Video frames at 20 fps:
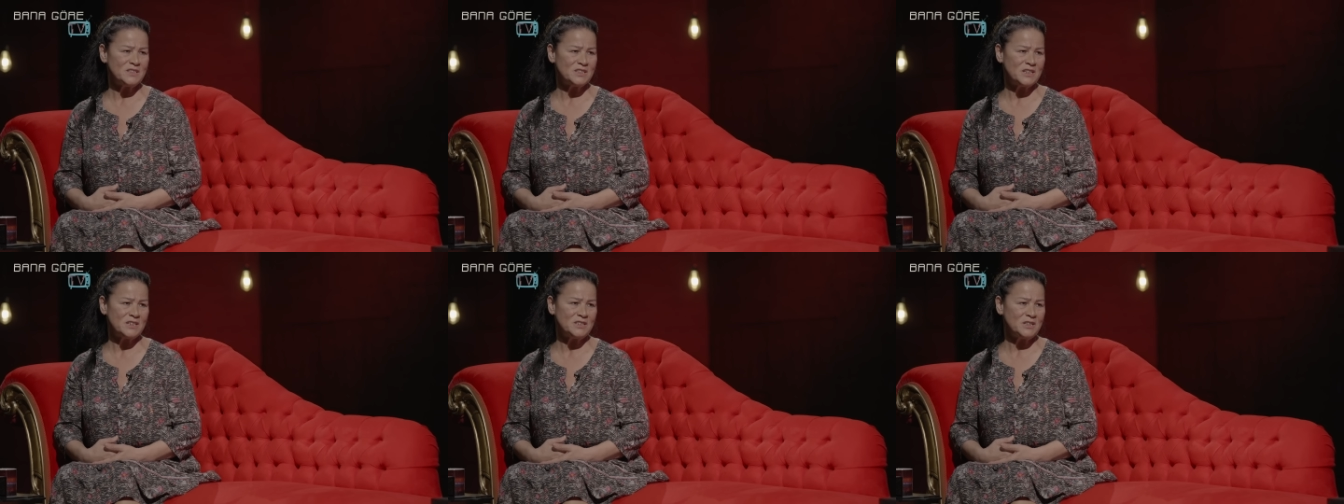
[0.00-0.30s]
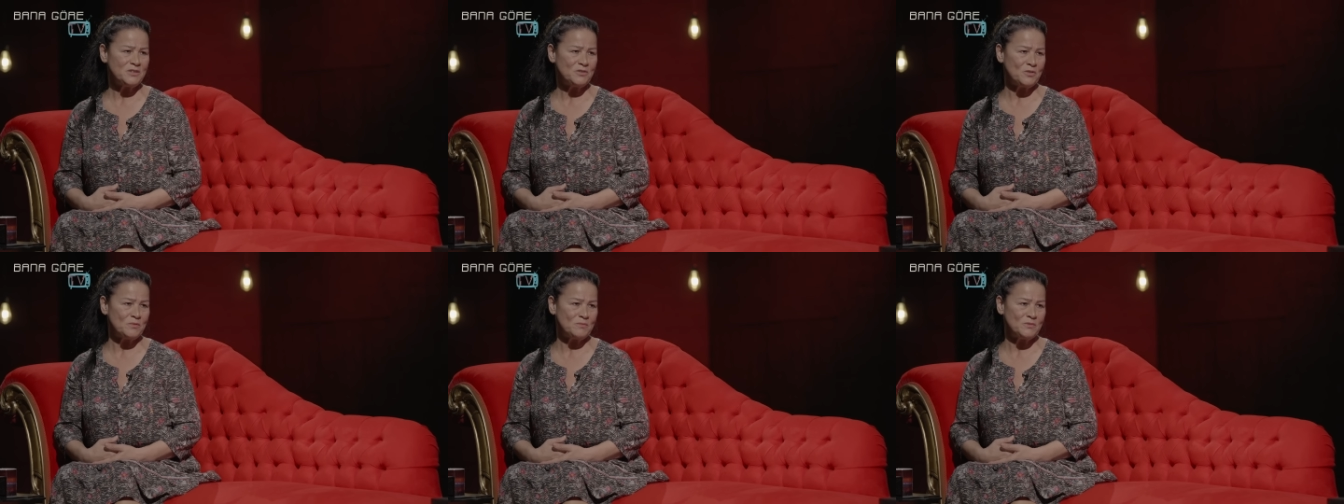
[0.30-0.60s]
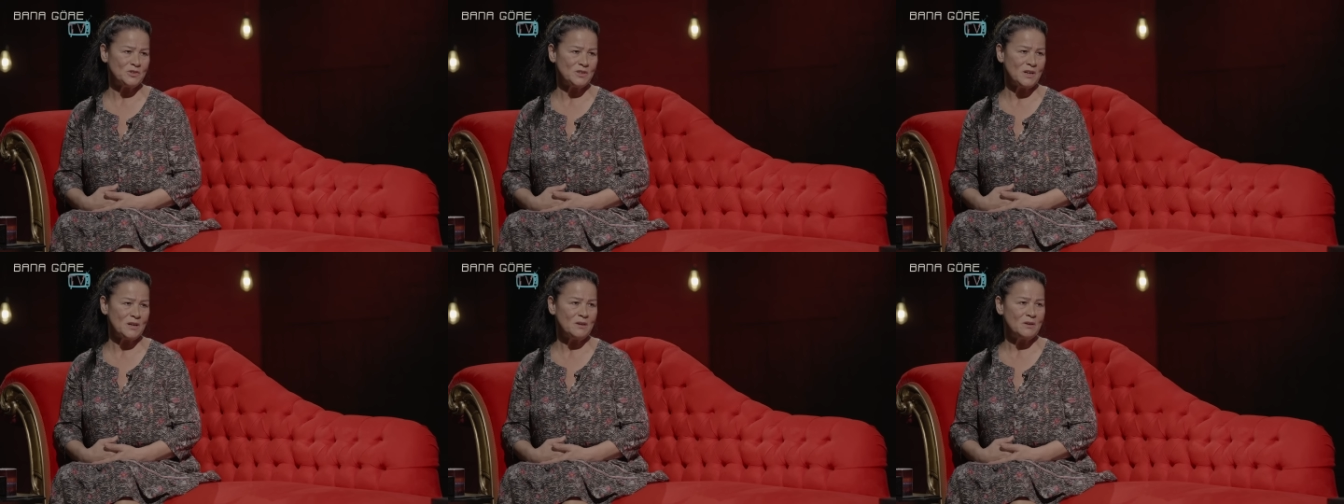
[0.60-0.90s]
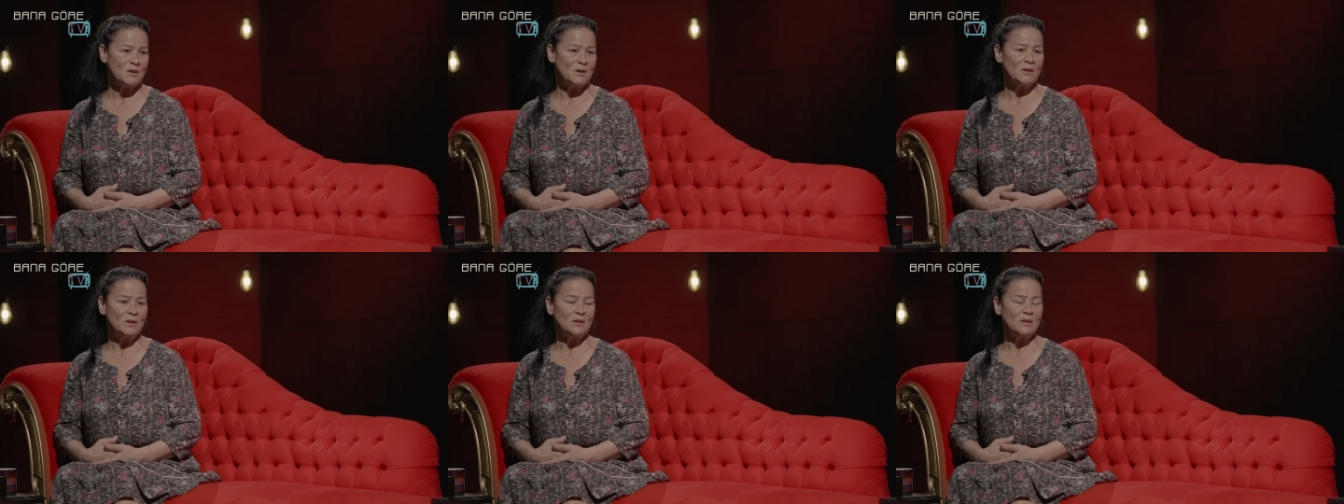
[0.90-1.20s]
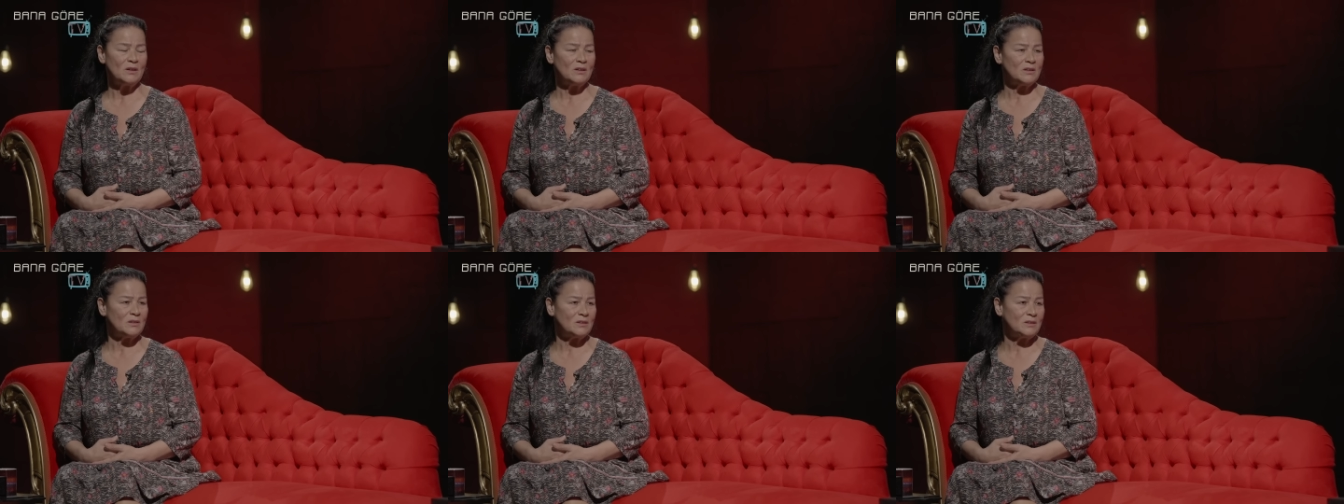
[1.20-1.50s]
işkence görmüşler.
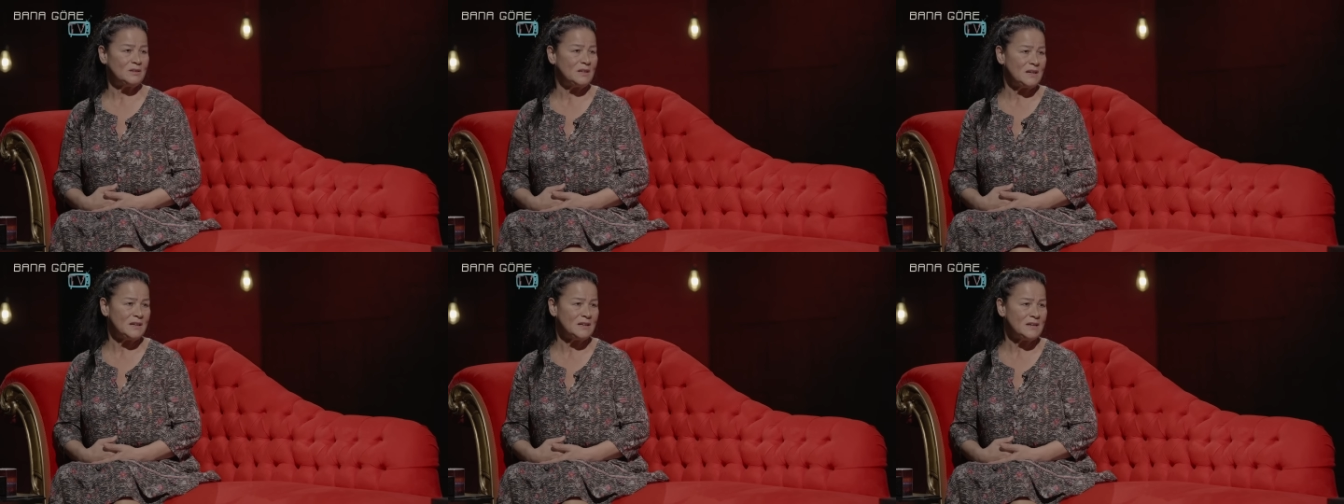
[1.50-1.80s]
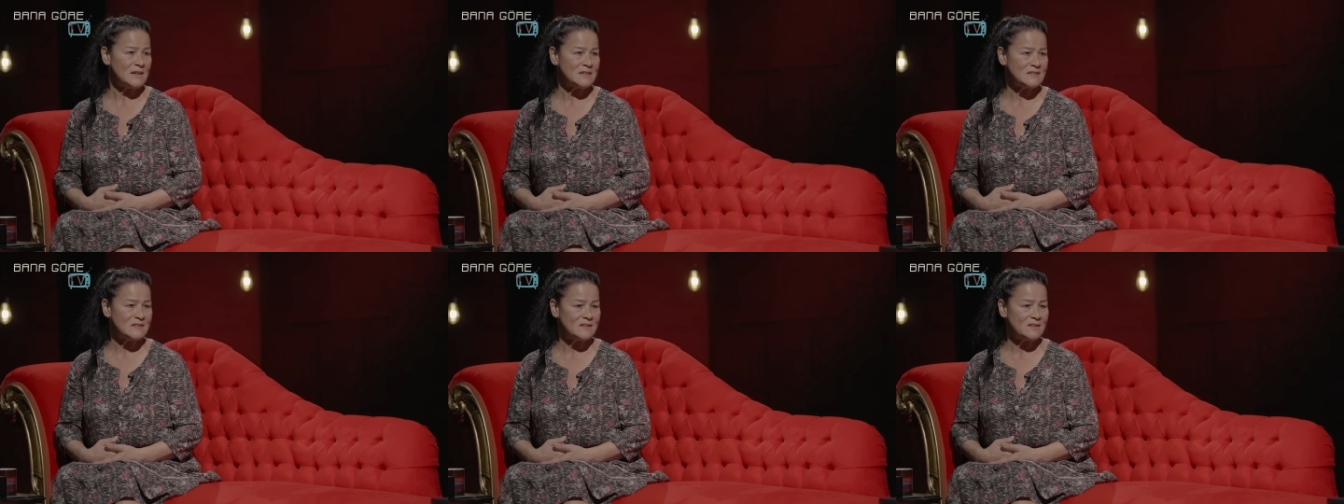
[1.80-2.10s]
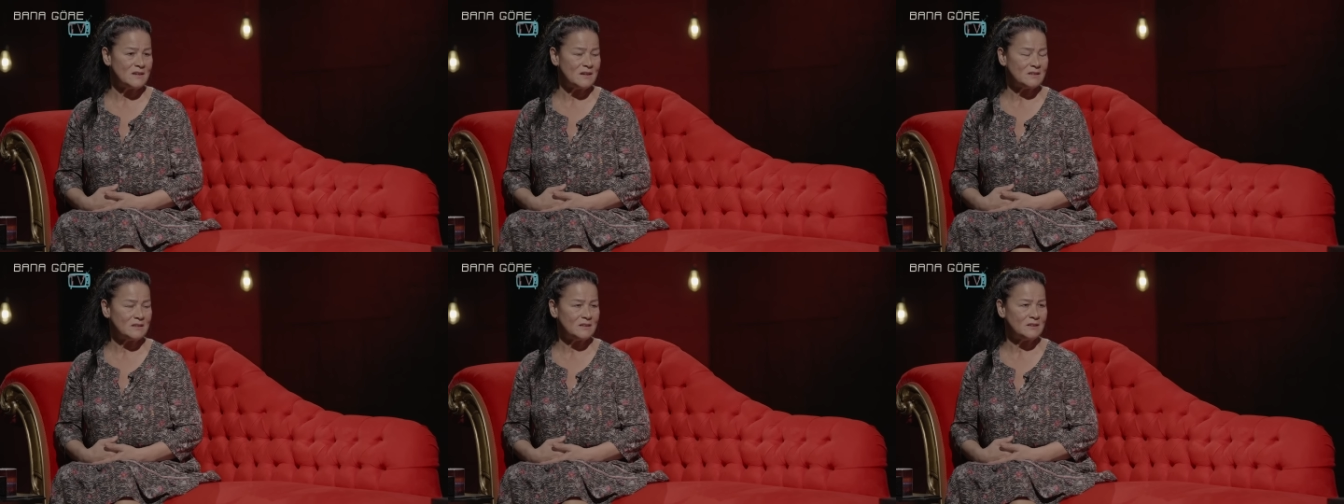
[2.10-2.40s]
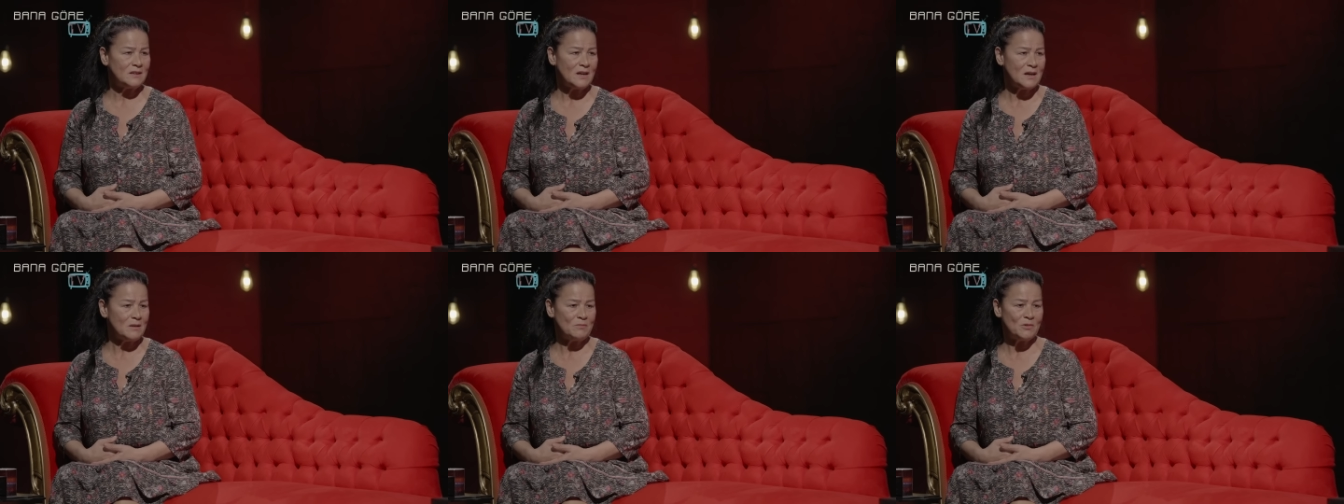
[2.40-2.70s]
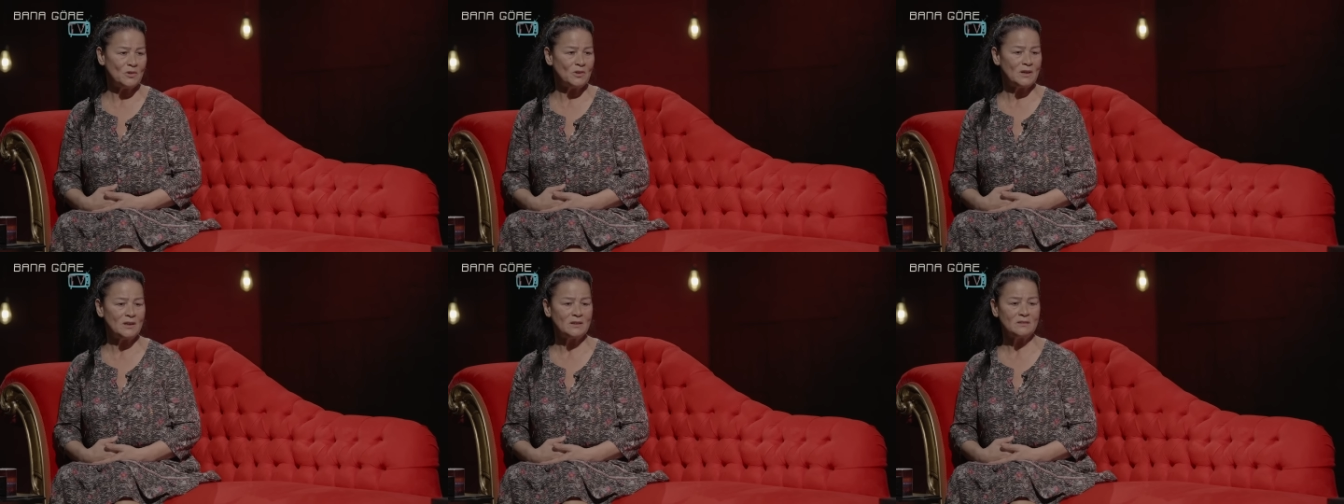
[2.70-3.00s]
Niye gelsinler ki?
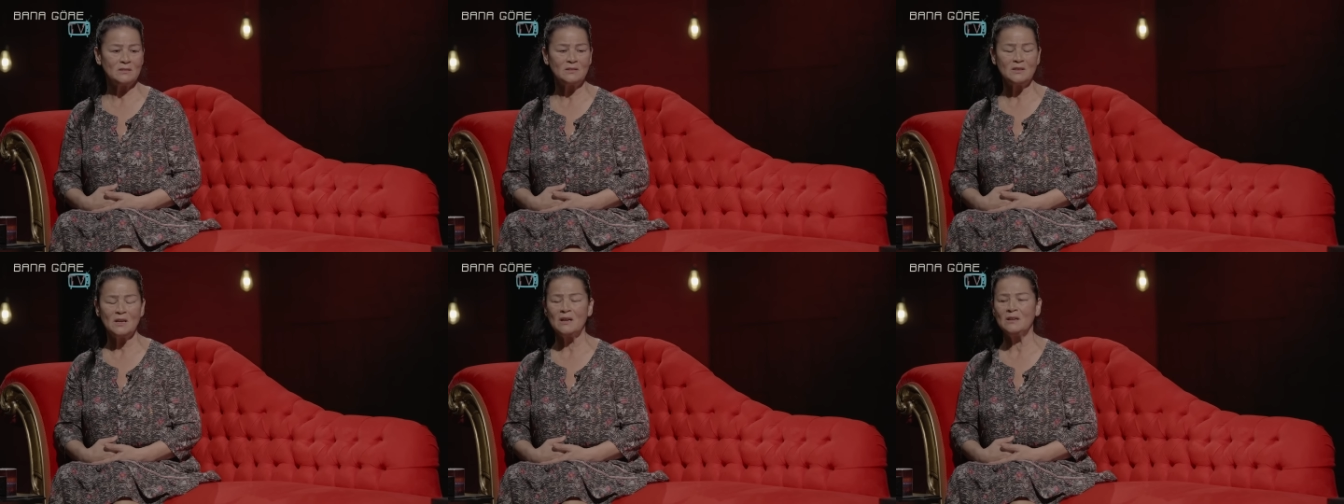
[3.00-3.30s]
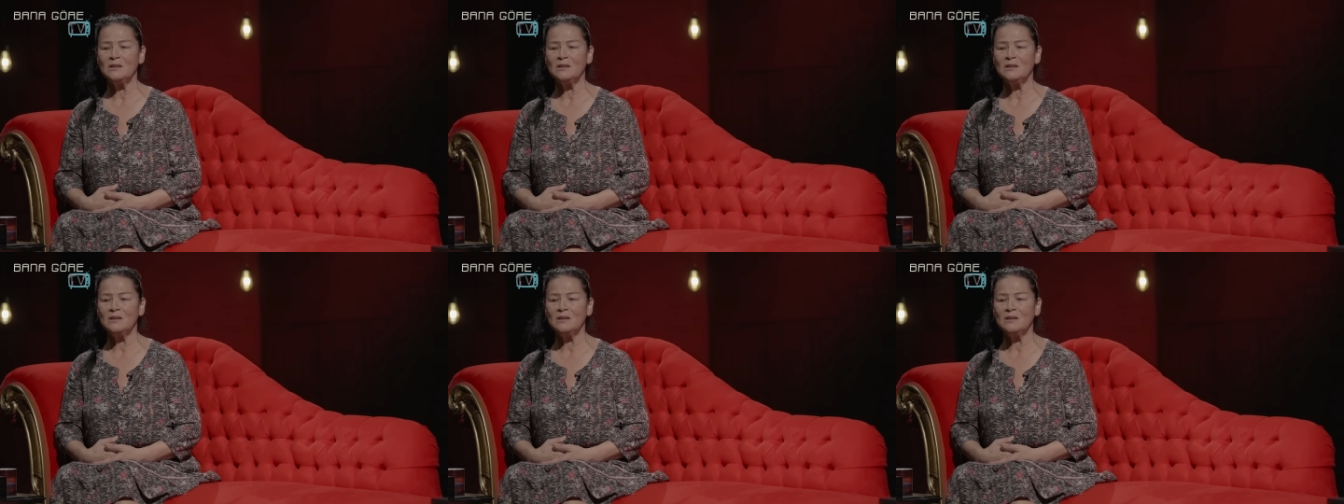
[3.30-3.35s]
Gelmiyorlardı.